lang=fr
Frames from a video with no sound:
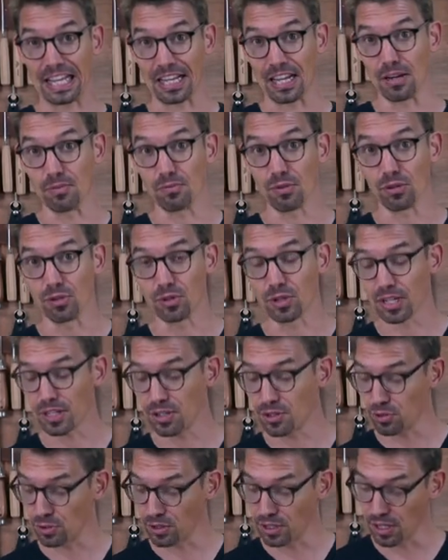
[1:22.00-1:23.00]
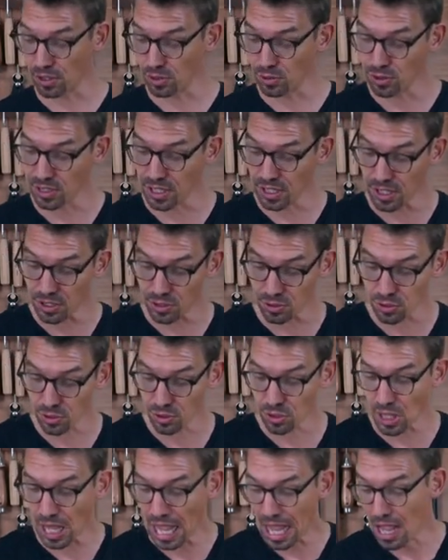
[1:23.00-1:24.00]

également l'occasion d'écluser des chutes